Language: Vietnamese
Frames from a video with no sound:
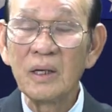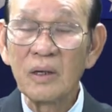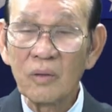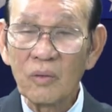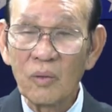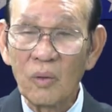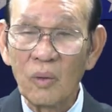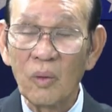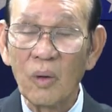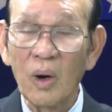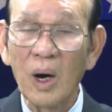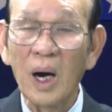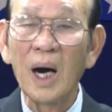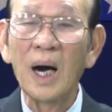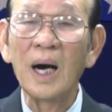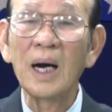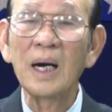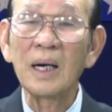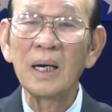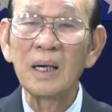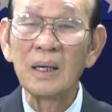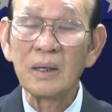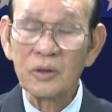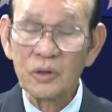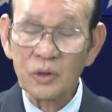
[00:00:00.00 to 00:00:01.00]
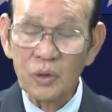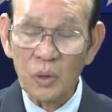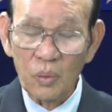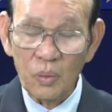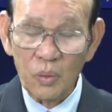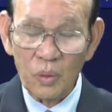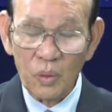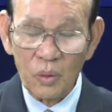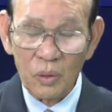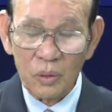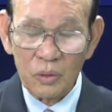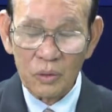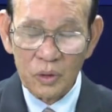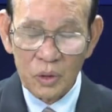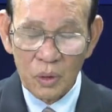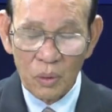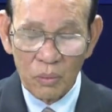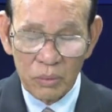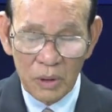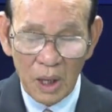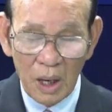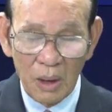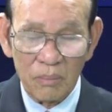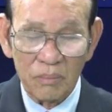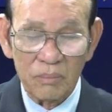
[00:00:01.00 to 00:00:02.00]
của Trung
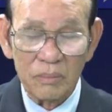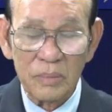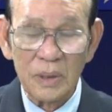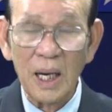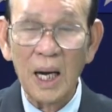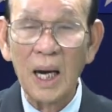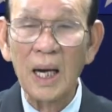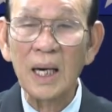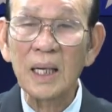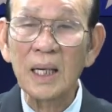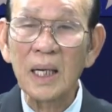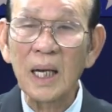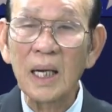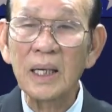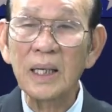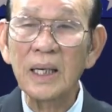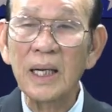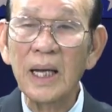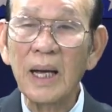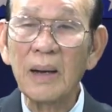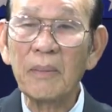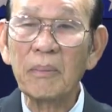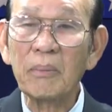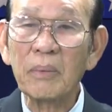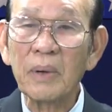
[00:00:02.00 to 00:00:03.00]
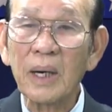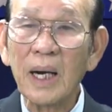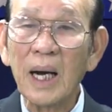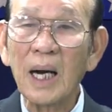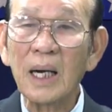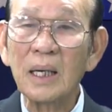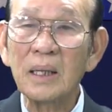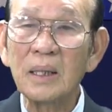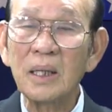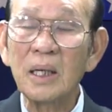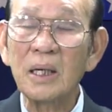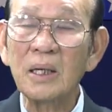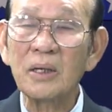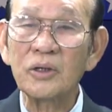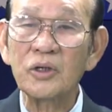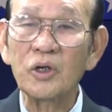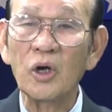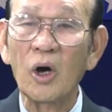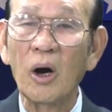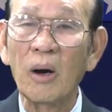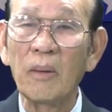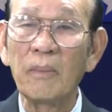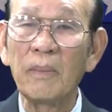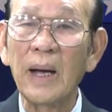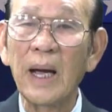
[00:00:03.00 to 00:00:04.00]
Trung Cộng đã lấn ép các nước
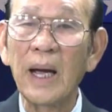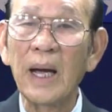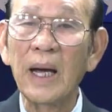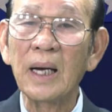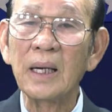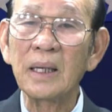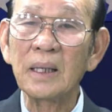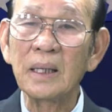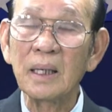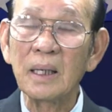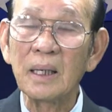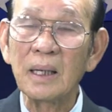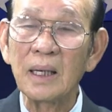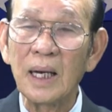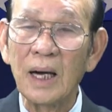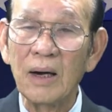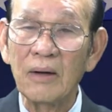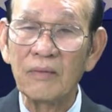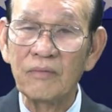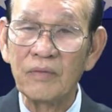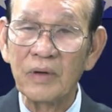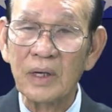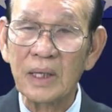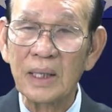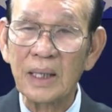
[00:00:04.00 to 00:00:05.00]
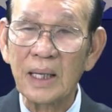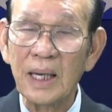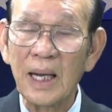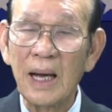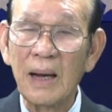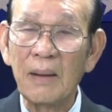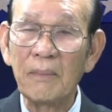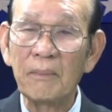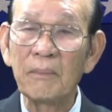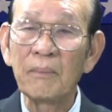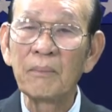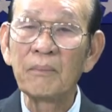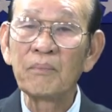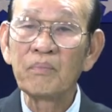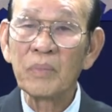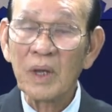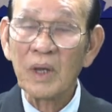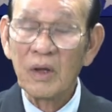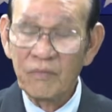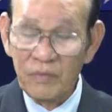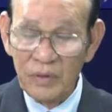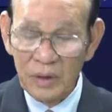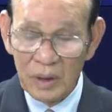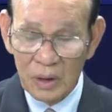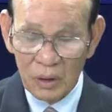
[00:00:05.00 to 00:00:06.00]
nhỏ bé như là Việt Nam,
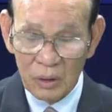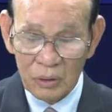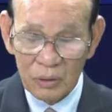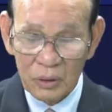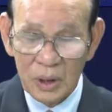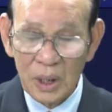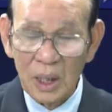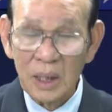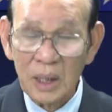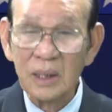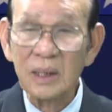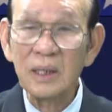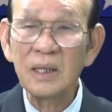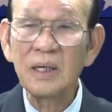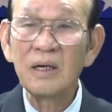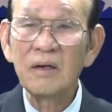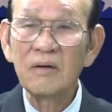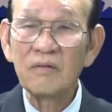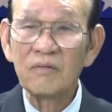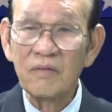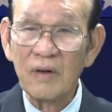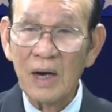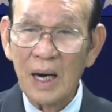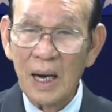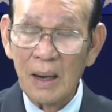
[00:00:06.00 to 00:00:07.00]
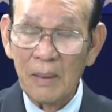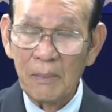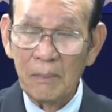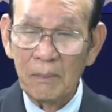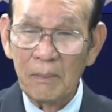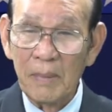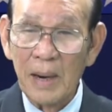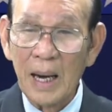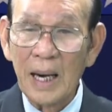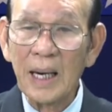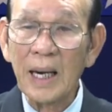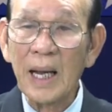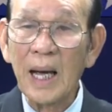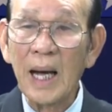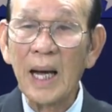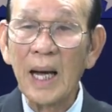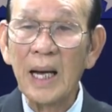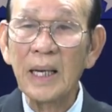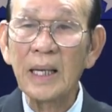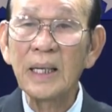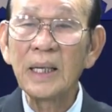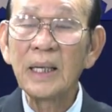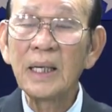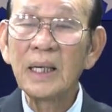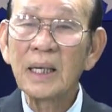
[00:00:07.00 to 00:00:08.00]
Phi Luật Tân và Mã
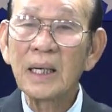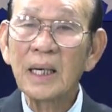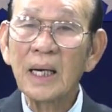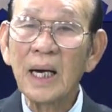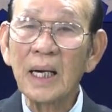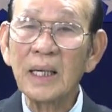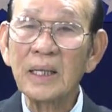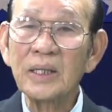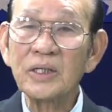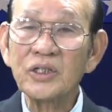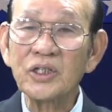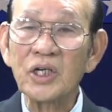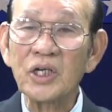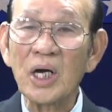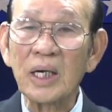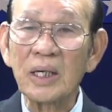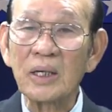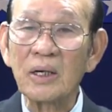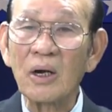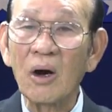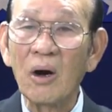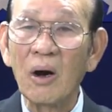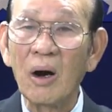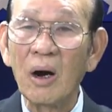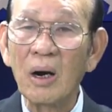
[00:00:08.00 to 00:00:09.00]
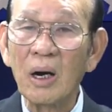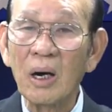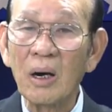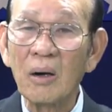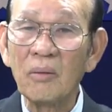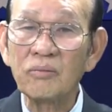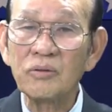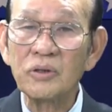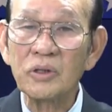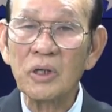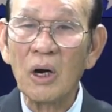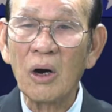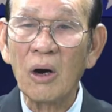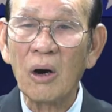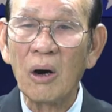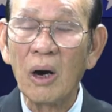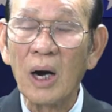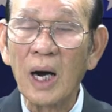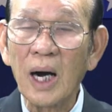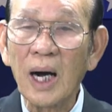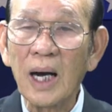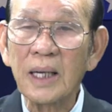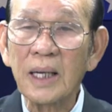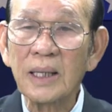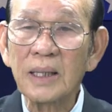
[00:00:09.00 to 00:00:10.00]
Lai ngăn chặn họ không cho
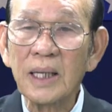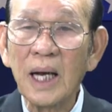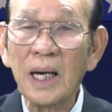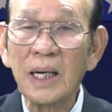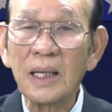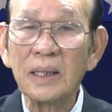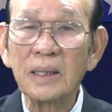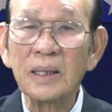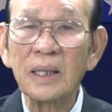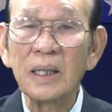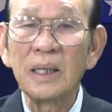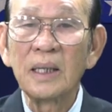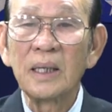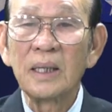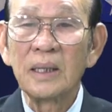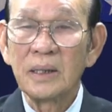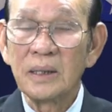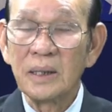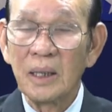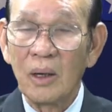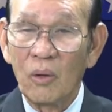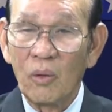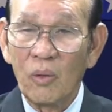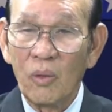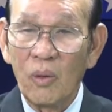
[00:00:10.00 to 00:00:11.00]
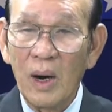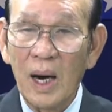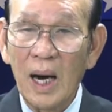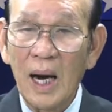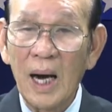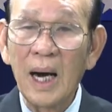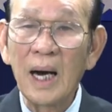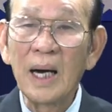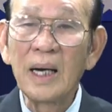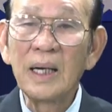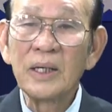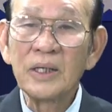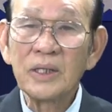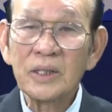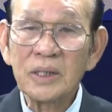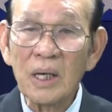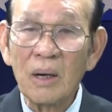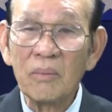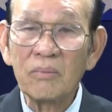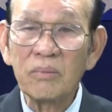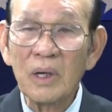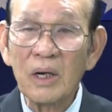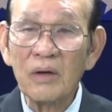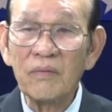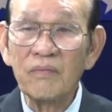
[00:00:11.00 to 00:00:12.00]
họ khai thác dầu hỏa
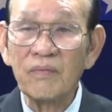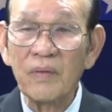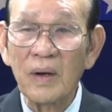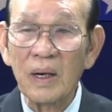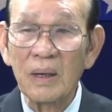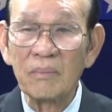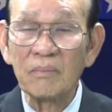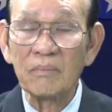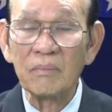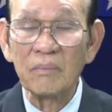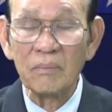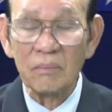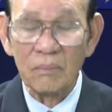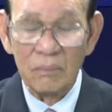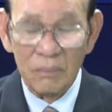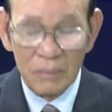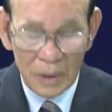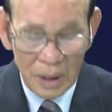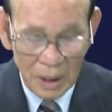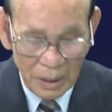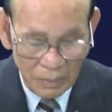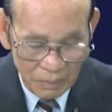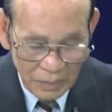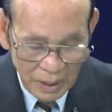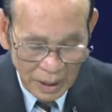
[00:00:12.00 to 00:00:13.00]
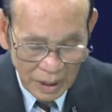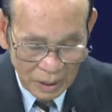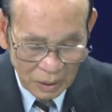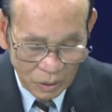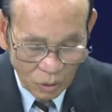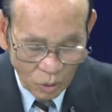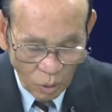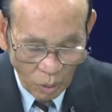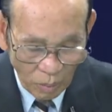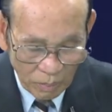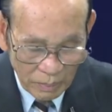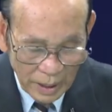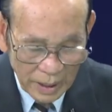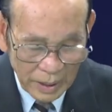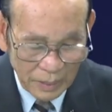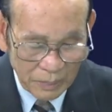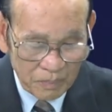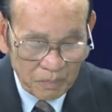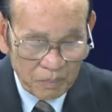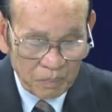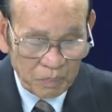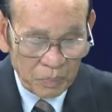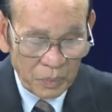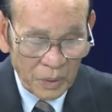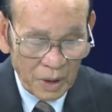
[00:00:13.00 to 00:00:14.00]
trong cái phần biển của mình
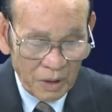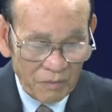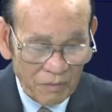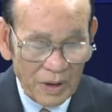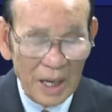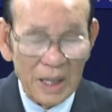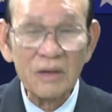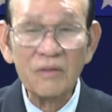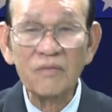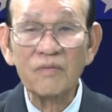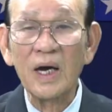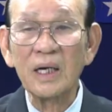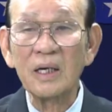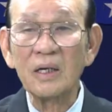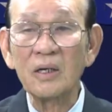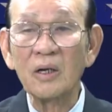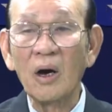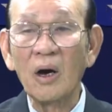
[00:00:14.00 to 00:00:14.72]
và như vậy